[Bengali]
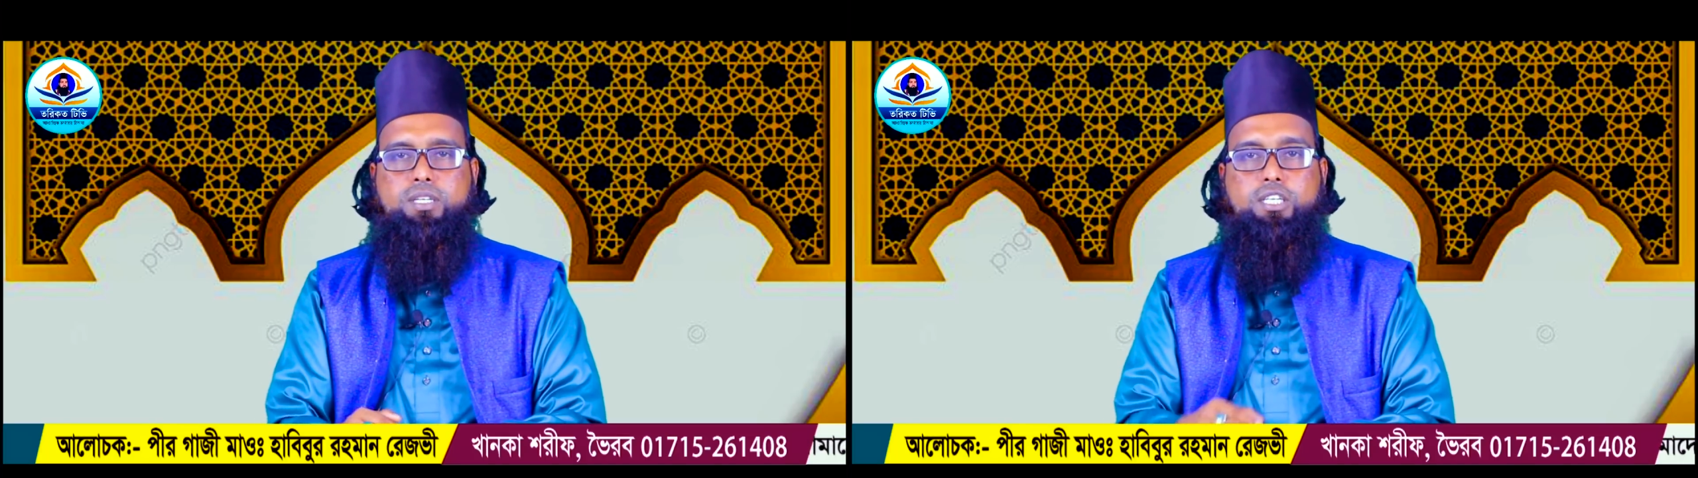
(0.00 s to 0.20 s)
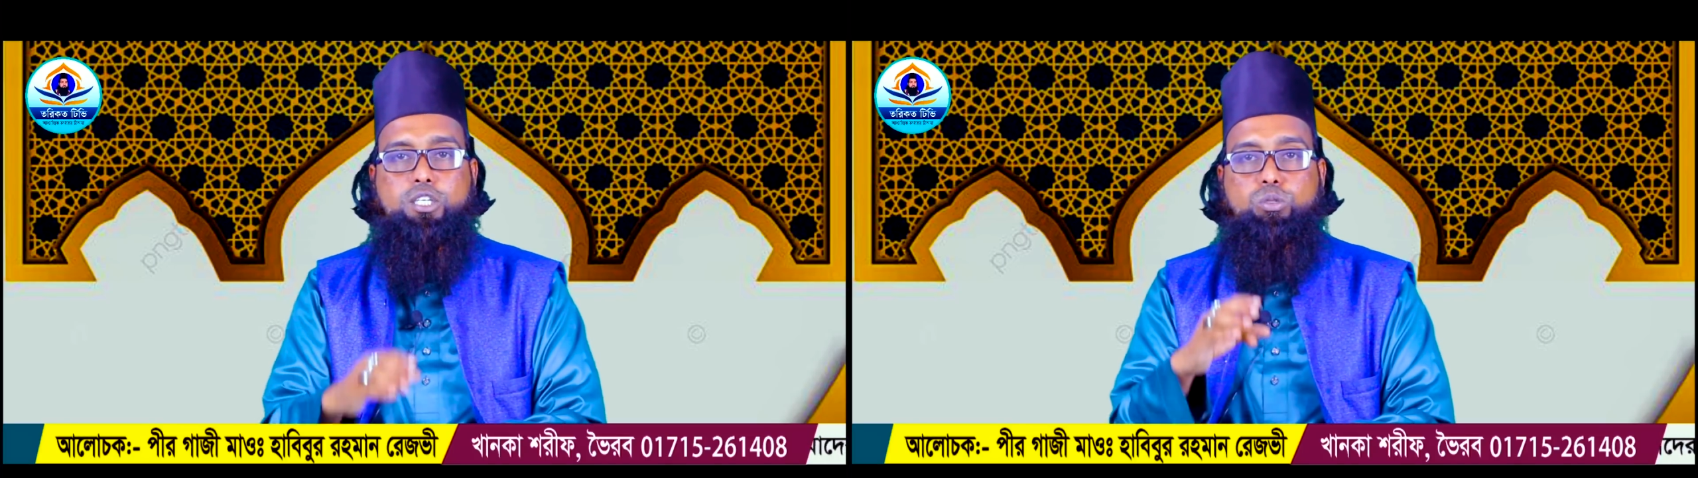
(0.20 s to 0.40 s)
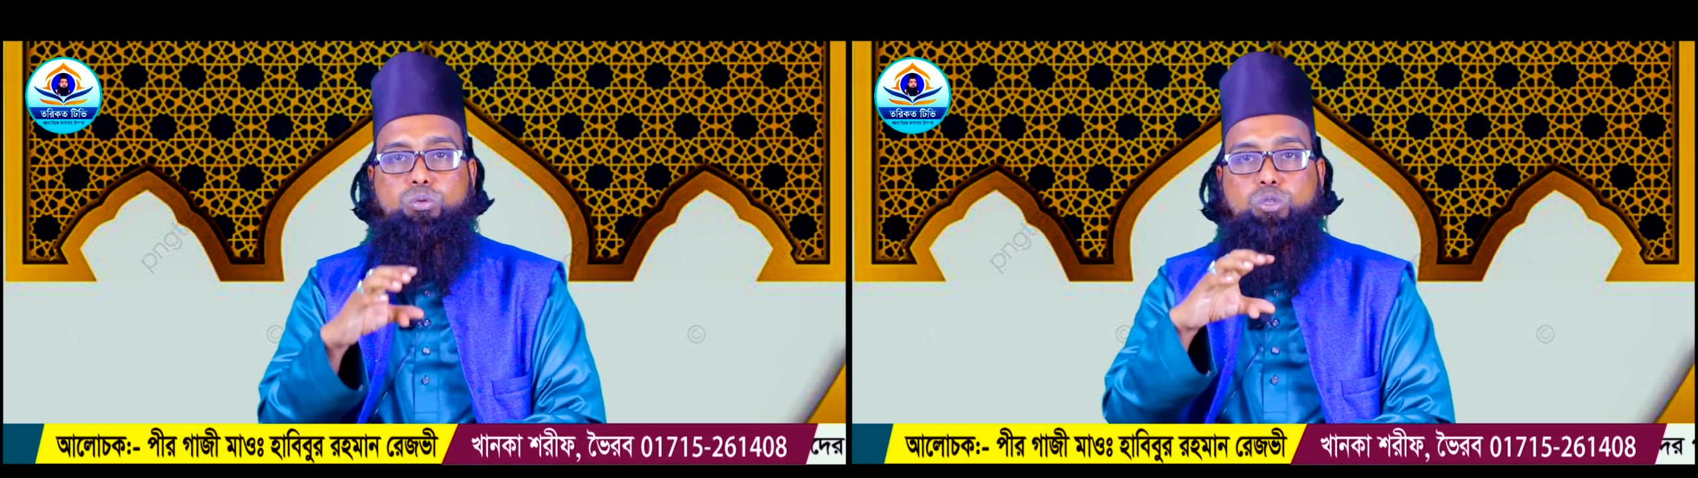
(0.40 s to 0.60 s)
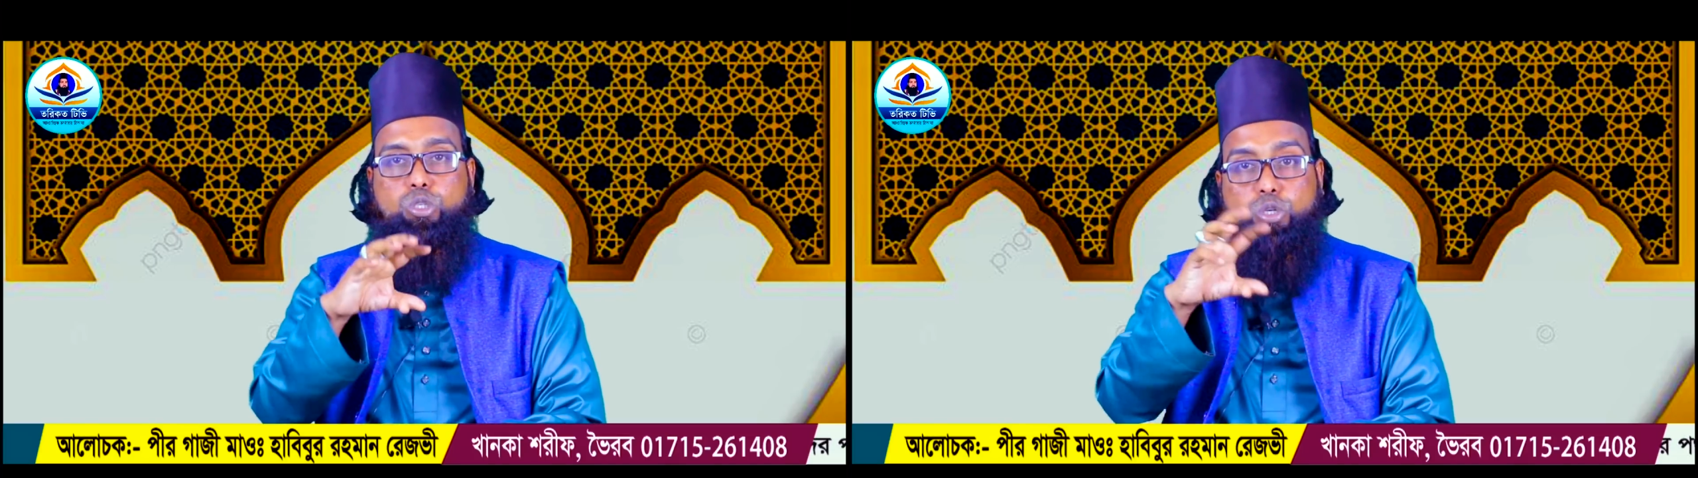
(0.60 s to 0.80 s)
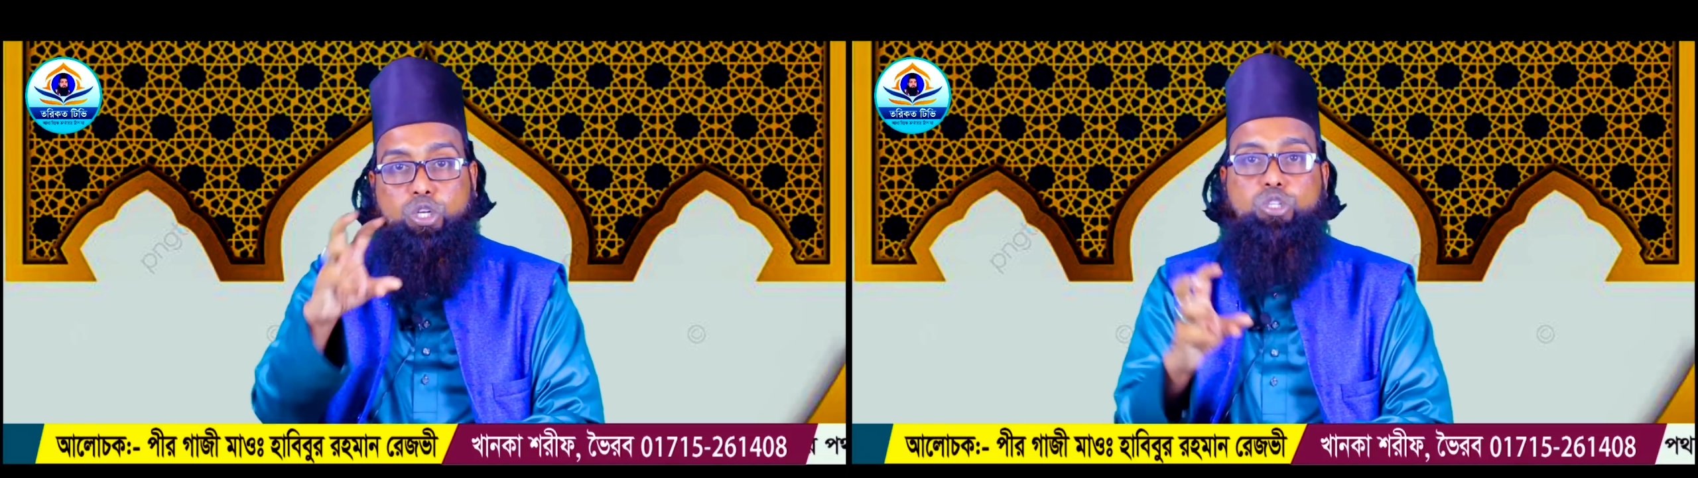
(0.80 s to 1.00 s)
এটা কিন্তু
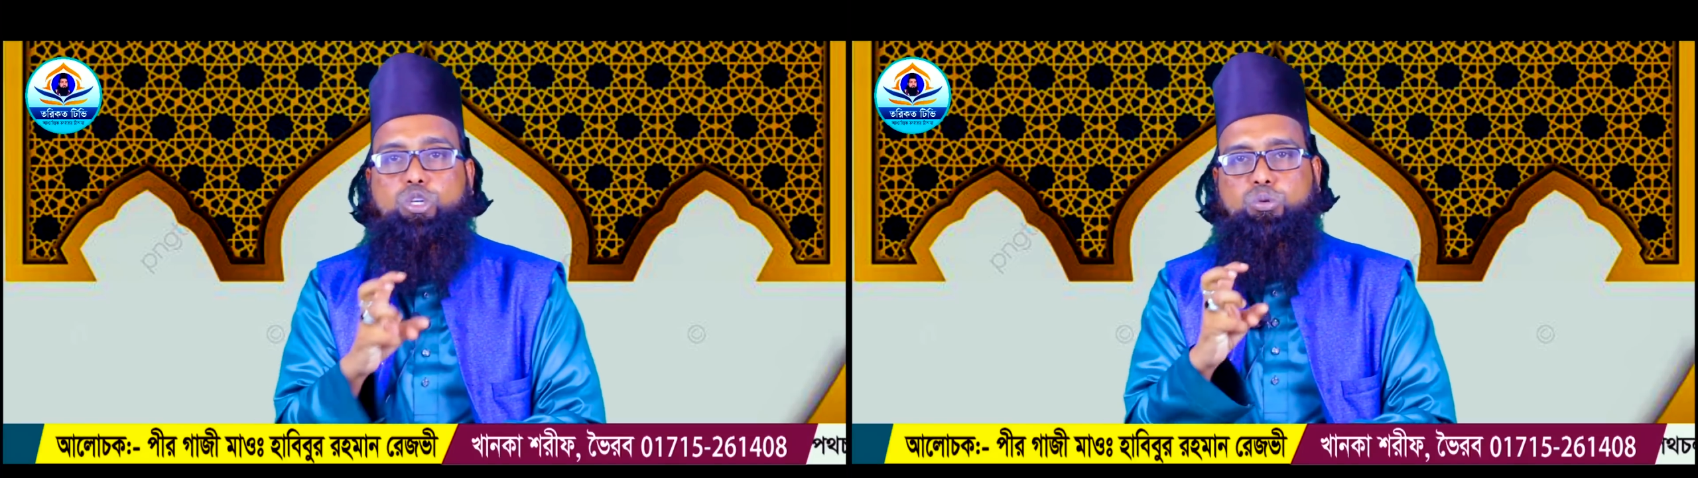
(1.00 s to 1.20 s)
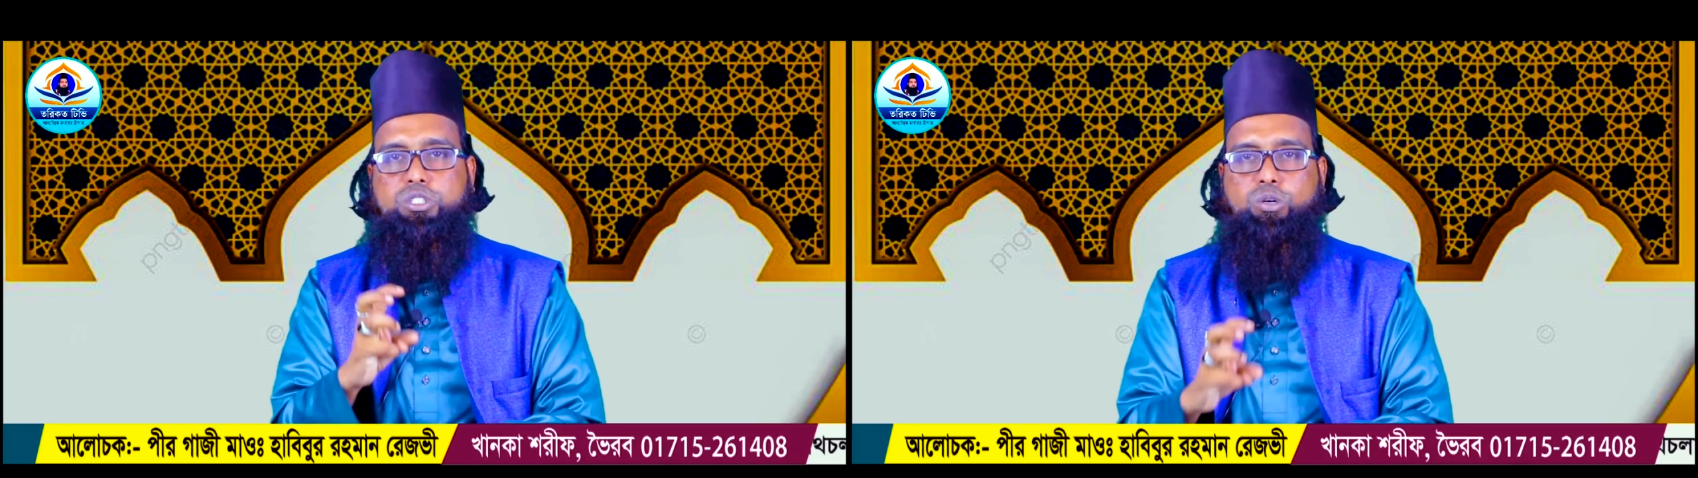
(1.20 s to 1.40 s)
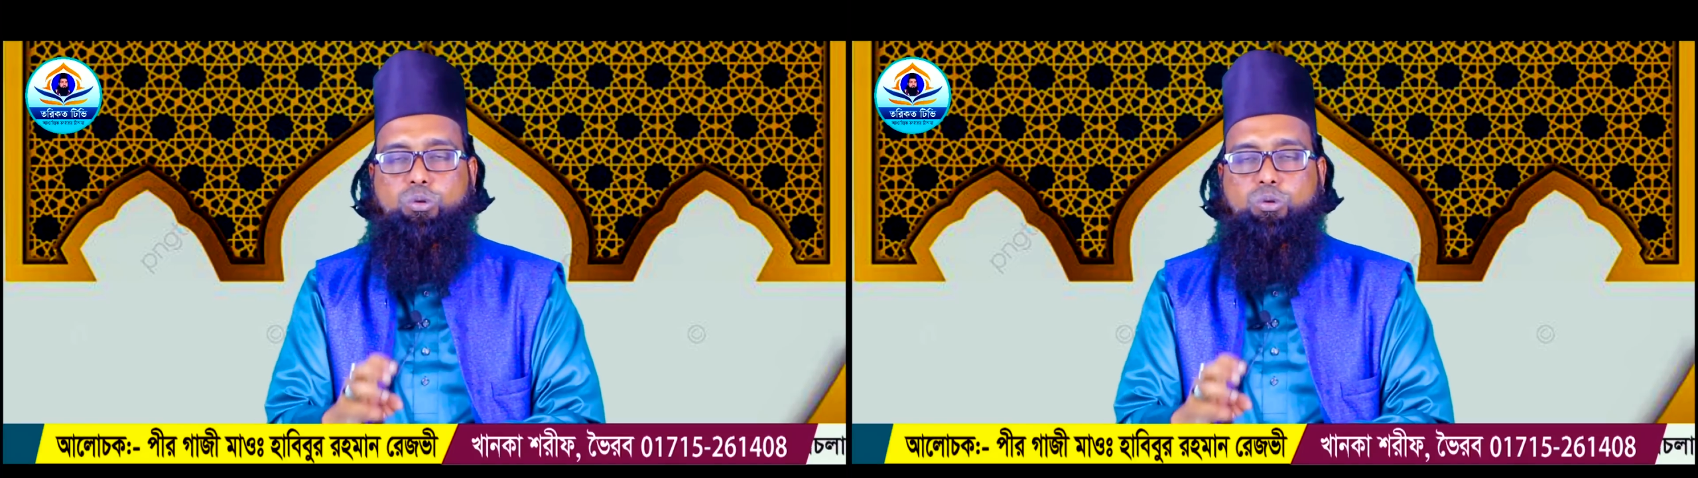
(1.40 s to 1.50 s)
শরীয়তের রোজা